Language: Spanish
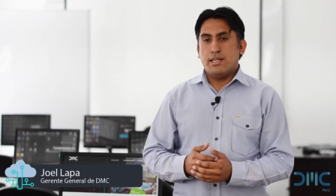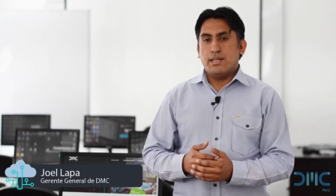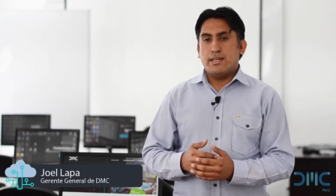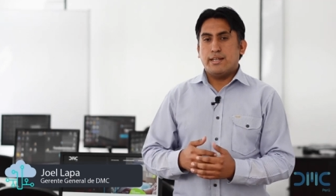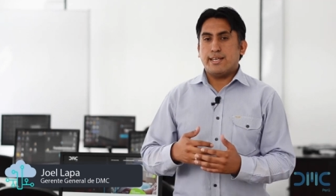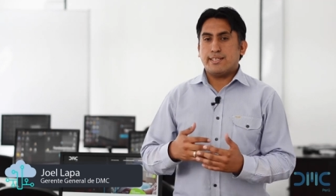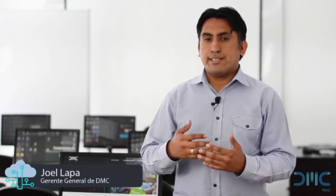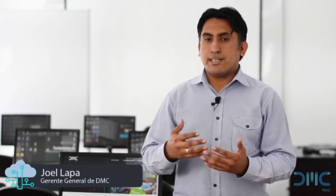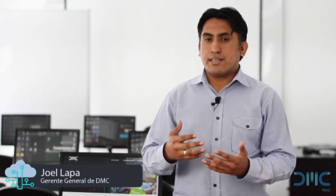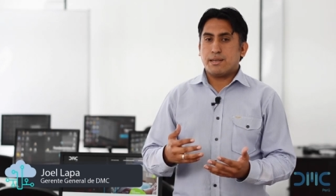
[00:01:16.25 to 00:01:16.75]

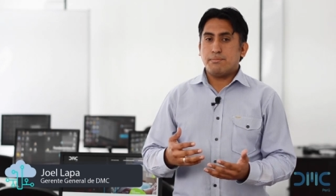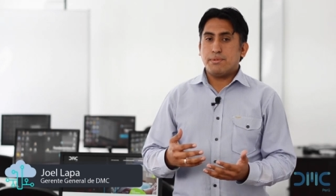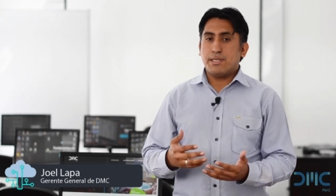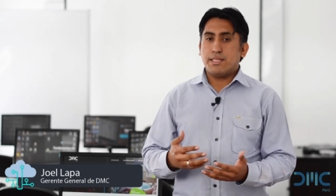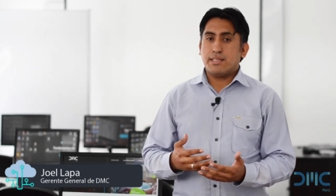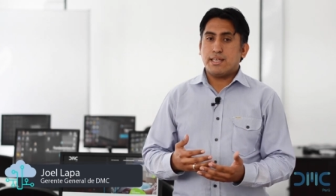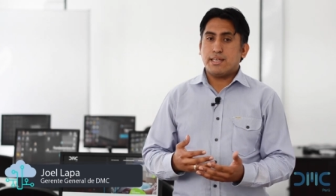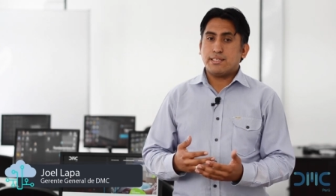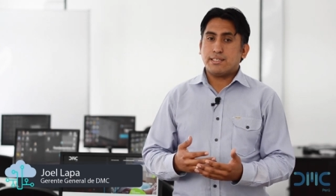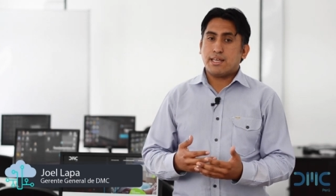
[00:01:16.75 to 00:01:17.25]
las
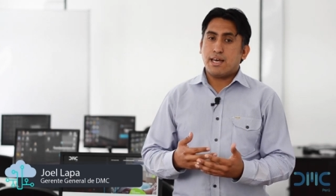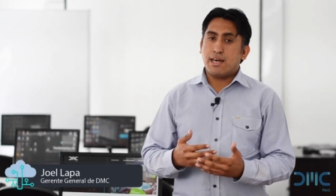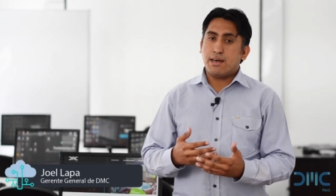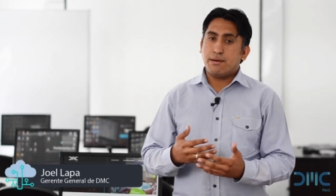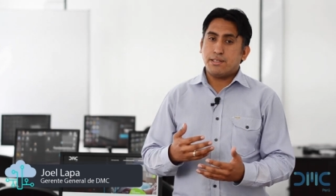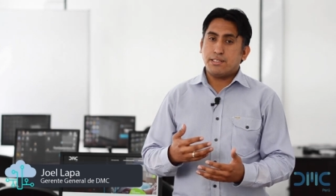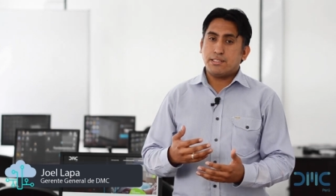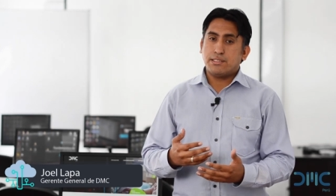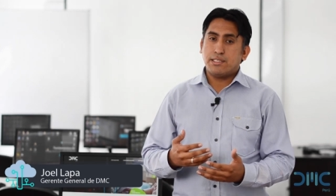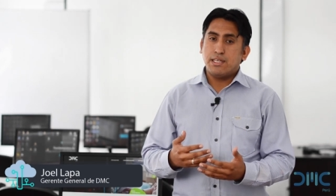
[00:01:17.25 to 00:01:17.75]
herramientas cada
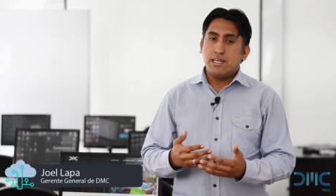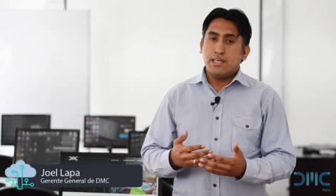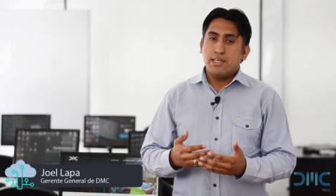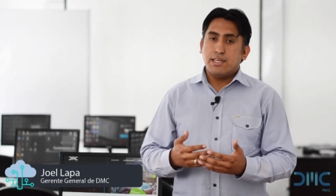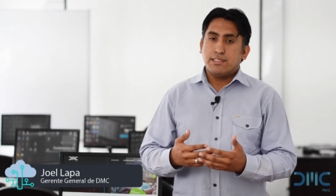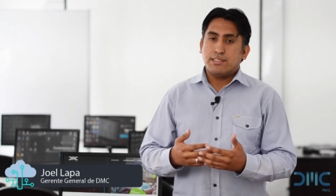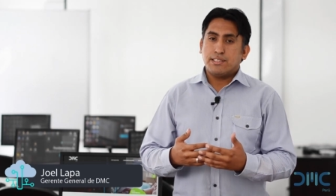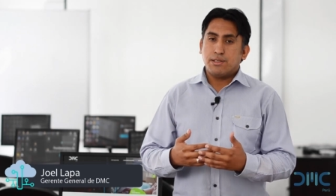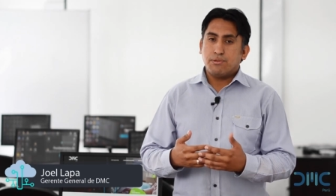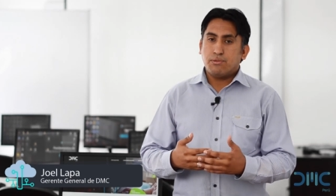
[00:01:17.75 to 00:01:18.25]
vez
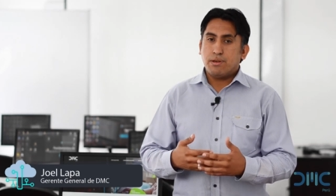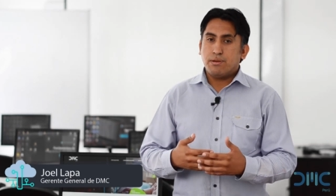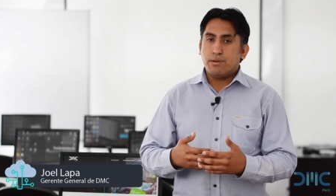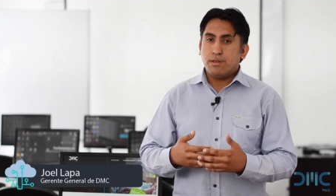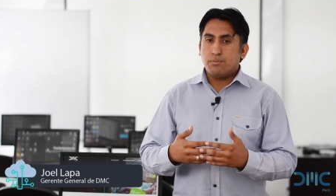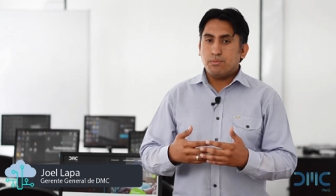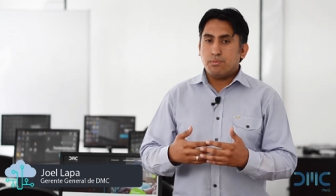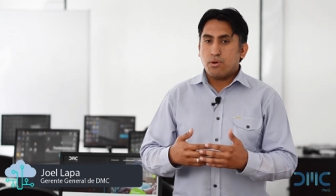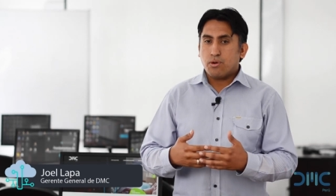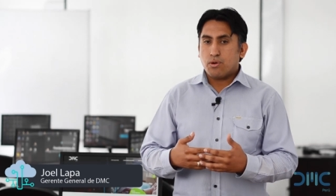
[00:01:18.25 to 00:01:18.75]
se
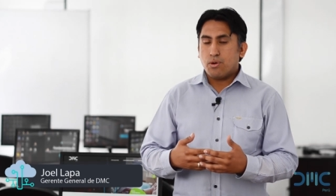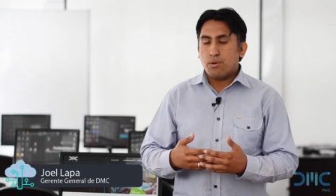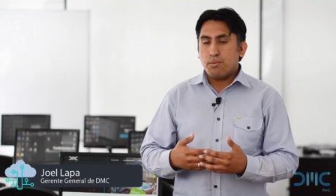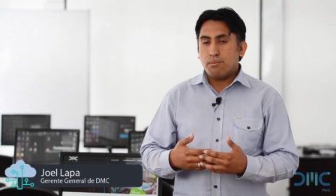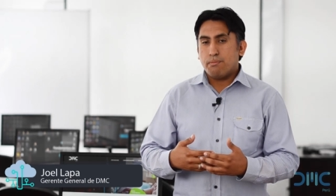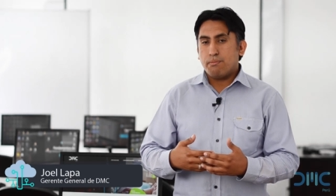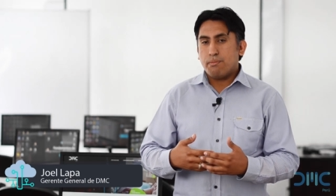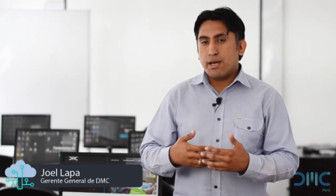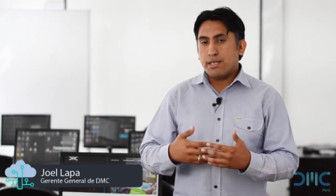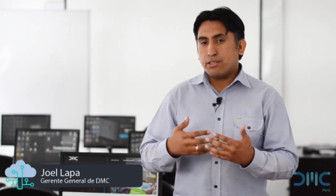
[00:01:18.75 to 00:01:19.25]
vuelven un poco
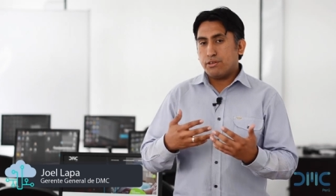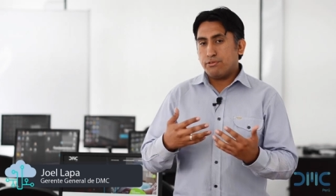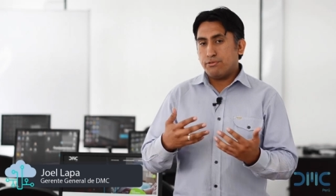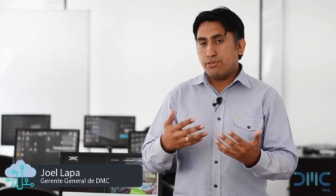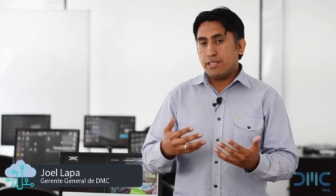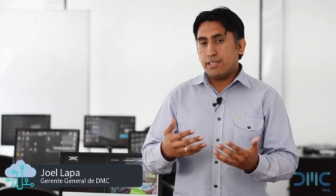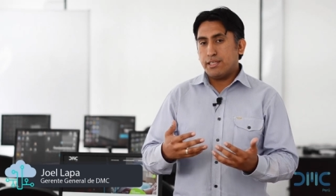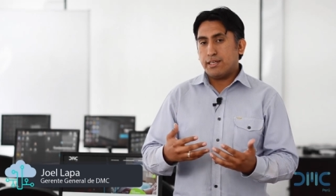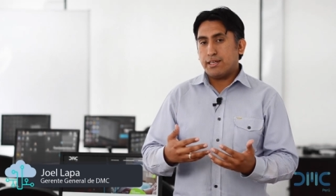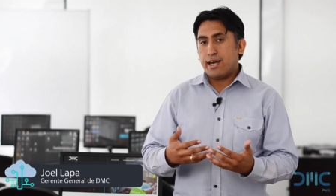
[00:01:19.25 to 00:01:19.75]
más
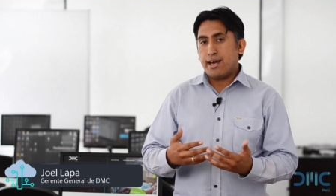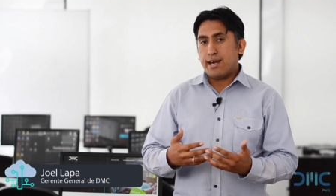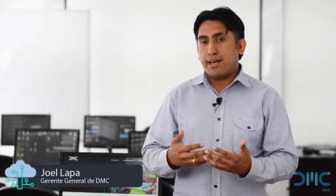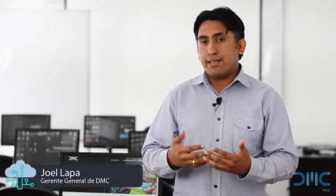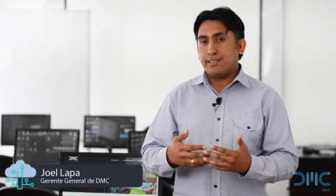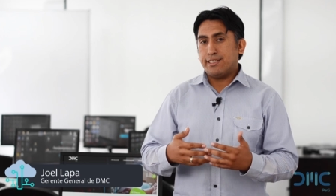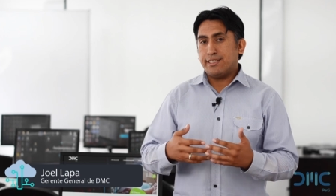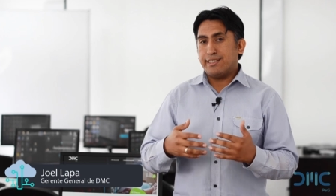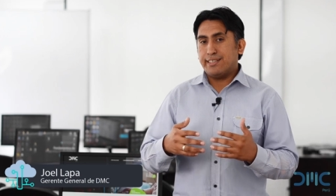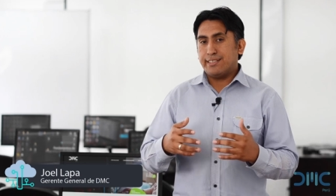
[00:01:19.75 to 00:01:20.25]

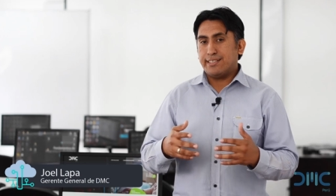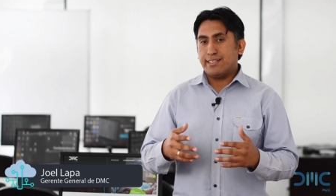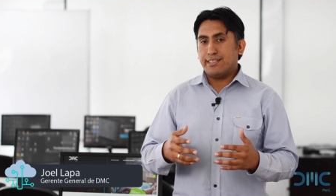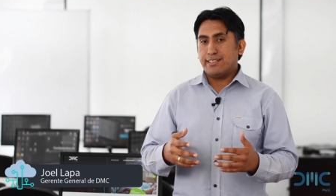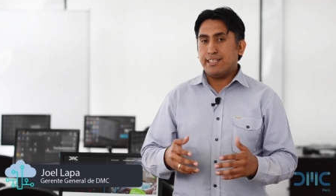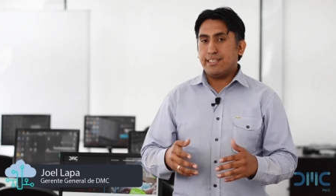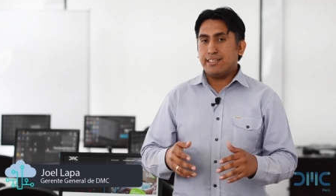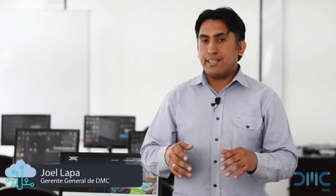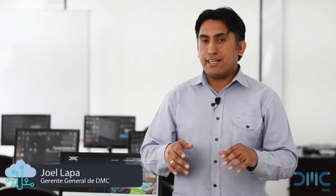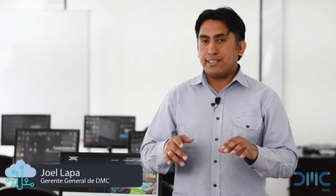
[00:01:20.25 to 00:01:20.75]
sofisticadas y
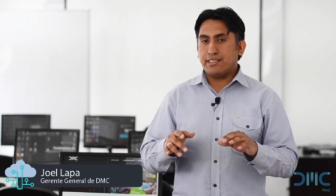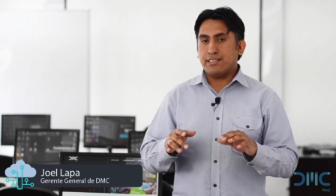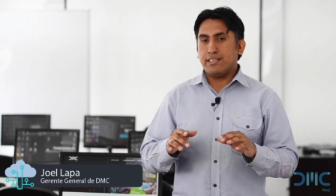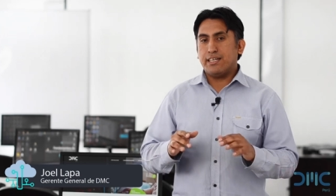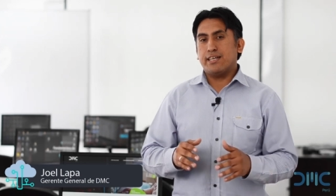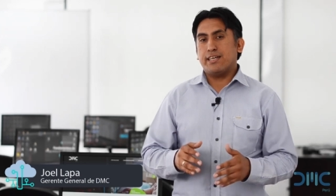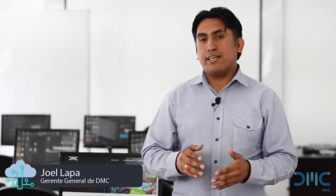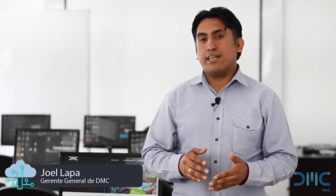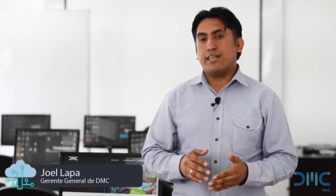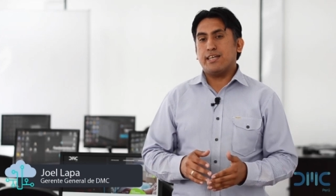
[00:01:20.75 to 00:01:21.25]
necesitas
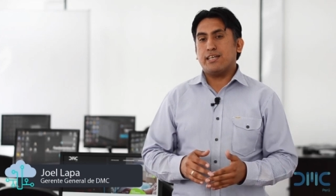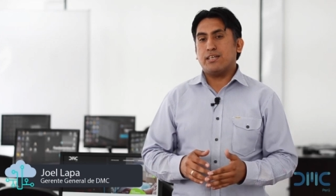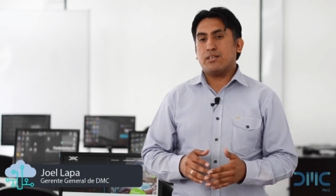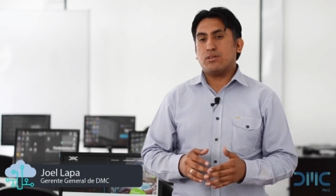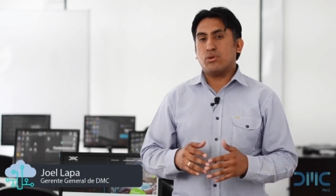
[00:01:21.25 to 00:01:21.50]
eh,